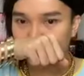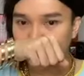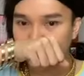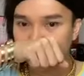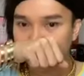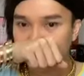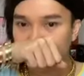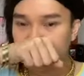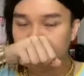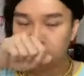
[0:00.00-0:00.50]
Châu
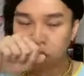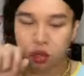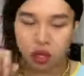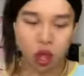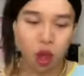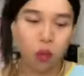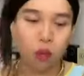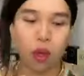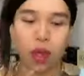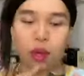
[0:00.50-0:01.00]
nha
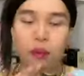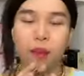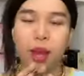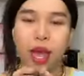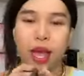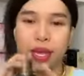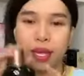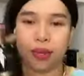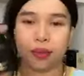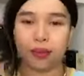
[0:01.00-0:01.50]
Chốt Nguyễn
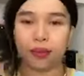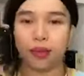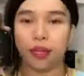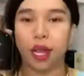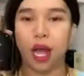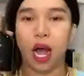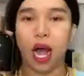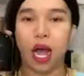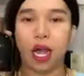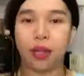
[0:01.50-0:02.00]
Bi
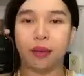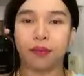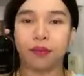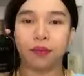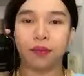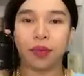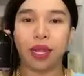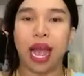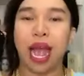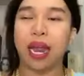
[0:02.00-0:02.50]
Rồi
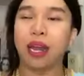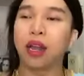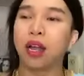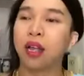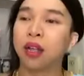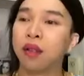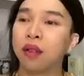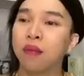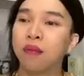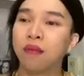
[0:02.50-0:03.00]
ai
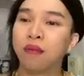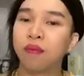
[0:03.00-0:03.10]
nữa